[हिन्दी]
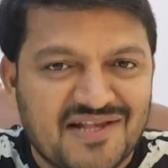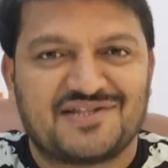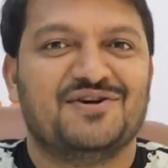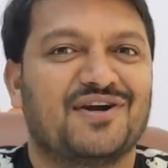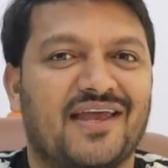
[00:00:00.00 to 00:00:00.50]

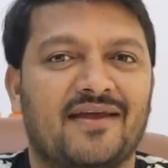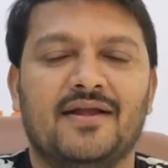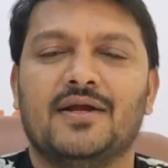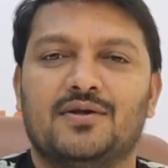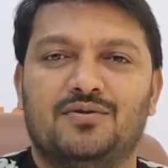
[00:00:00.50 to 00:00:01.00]
मस्त
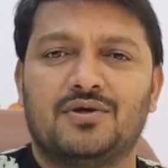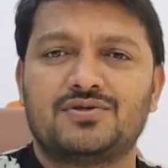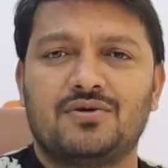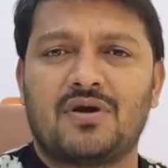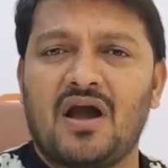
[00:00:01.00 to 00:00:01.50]
हो
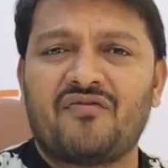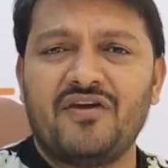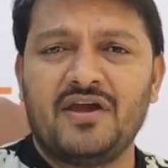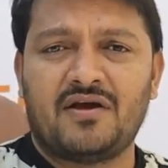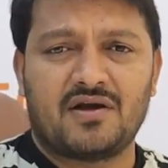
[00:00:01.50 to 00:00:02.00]
दोस्तों
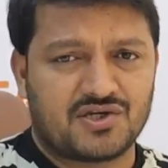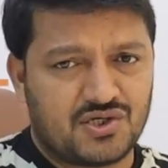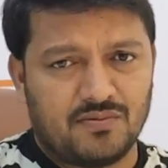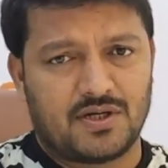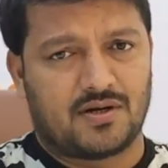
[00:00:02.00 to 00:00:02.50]
काफी
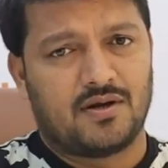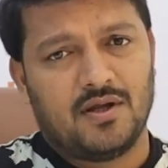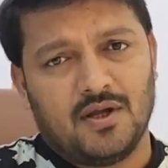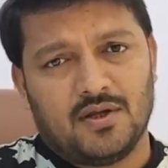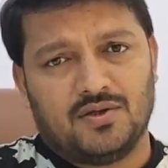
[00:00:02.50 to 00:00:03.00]

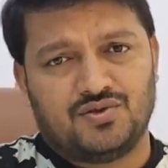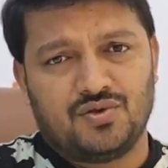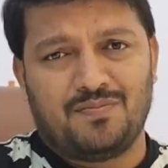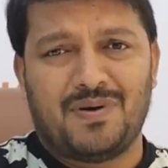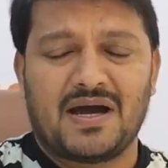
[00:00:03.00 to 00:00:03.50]
कस्टमर
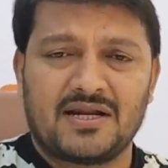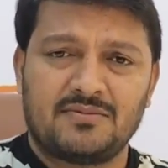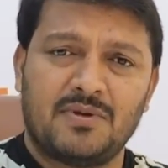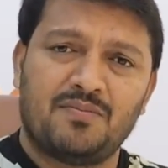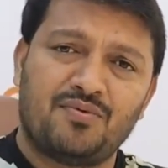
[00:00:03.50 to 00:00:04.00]
जो
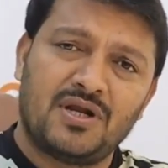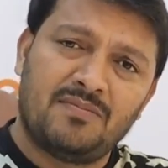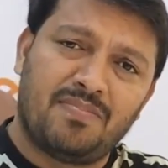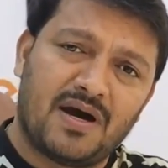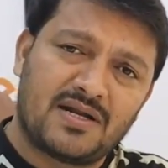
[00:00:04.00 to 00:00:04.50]
भारत में
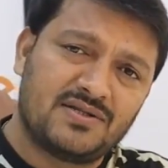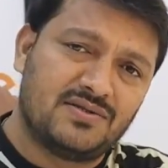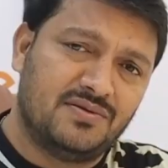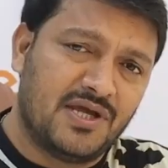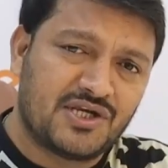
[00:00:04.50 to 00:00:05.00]
पूरे
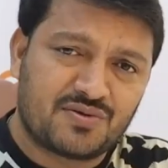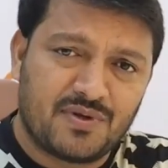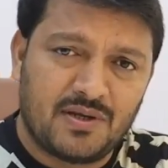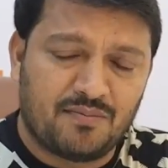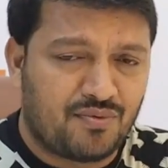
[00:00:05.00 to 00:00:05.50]
भारत
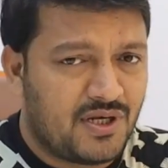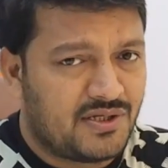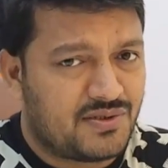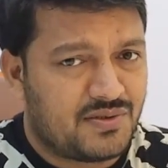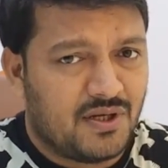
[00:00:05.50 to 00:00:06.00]
देश में
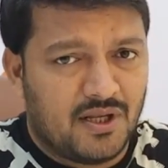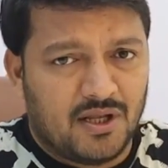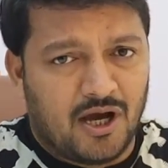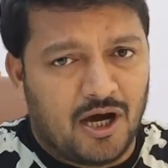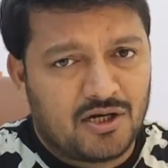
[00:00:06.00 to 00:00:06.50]
पूरे
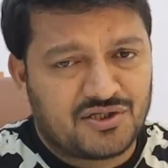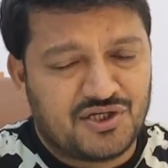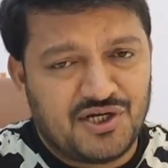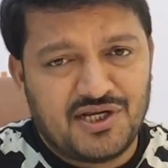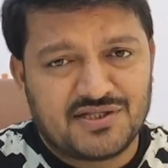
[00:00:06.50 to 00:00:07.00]
हर
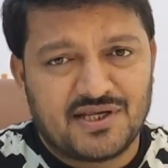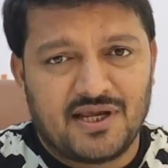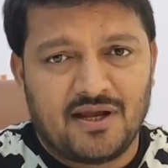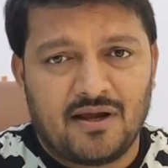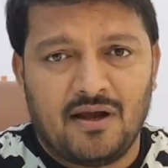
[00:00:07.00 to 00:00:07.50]
सिटी
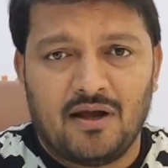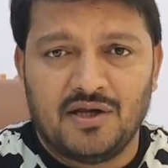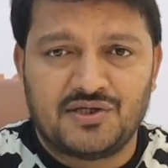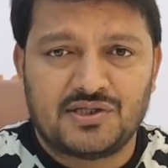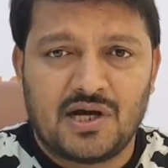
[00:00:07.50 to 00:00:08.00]
से
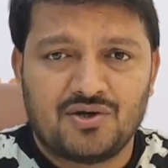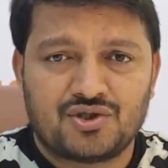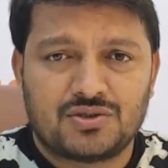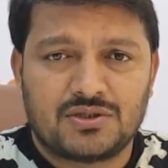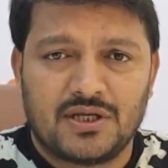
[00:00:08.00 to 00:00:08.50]
इशिता
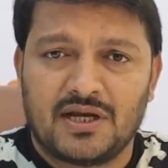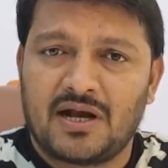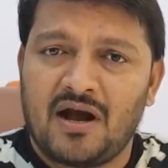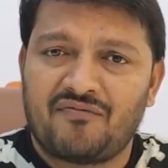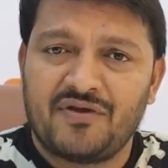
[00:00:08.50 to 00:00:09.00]
हाउस से
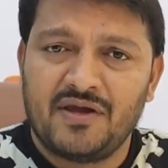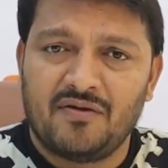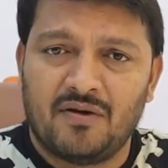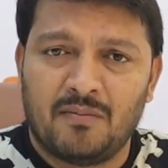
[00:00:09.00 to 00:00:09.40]
काफी